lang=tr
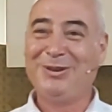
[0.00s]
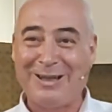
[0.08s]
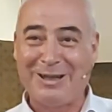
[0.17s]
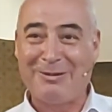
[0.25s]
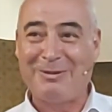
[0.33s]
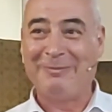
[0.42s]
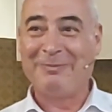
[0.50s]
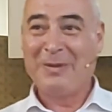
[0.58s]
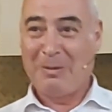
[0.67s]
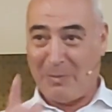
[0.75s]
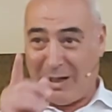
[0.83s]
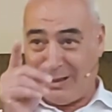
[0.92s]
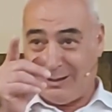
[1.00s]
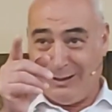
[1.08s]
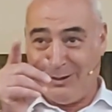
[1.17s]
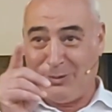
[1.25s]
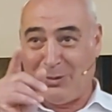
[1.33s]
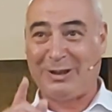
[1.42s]
yan ama
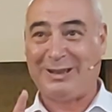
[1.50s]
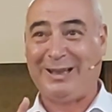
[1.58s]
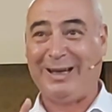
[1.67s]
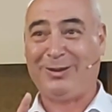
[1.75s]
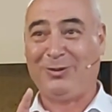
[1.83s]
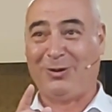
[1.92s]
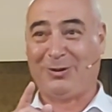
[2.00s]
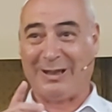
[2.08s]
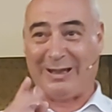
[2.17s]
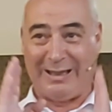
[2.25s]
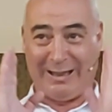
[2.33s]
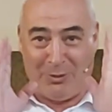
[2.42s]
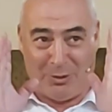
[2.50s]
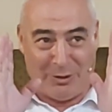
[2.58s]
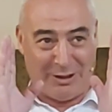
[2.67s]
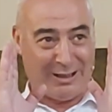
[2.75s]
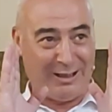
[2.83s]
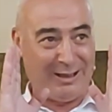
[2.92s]
baktığı nokta tek nokta. Yani
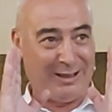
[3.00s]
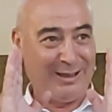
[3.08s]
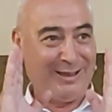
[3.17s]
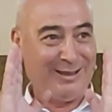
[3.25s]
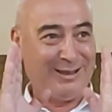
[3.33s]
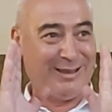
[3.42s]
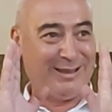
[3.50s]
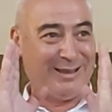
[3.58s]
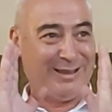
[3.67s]
o iki e,